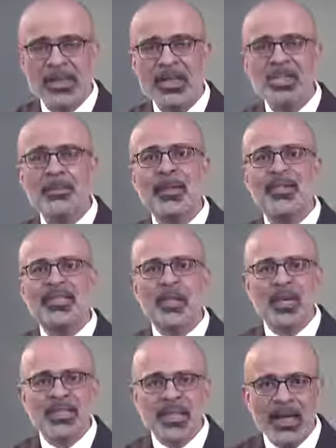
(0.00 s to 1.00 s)
يجب أن
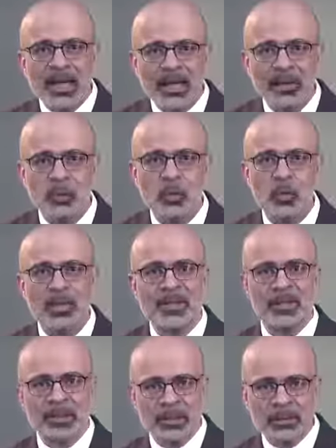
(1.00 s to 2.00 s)
تتوازن حياته
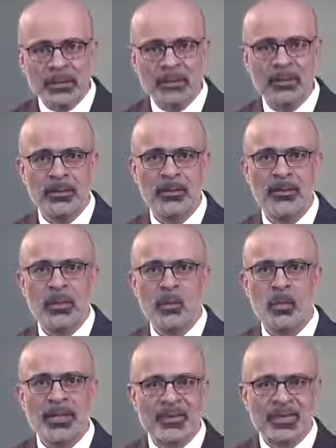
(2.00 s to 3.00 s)
بنفس القدر
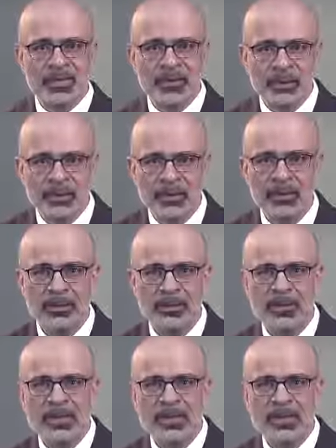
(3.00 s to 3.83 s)
وبنفس الطريقة